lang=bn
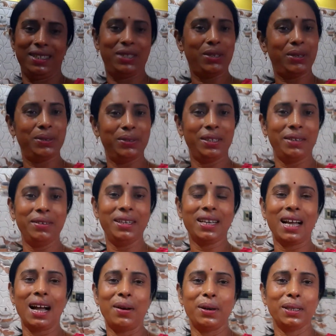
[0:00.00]
চলো তাহলে
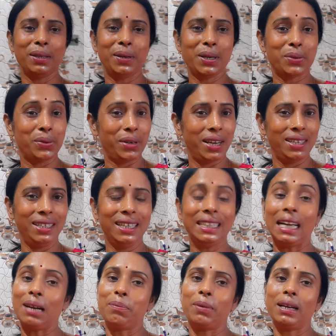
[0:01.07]
খাওয়া দাওয়া করে নিয়ে
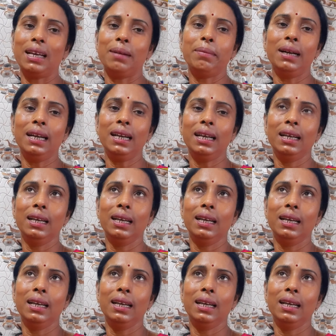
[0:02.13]
তারপরে আবার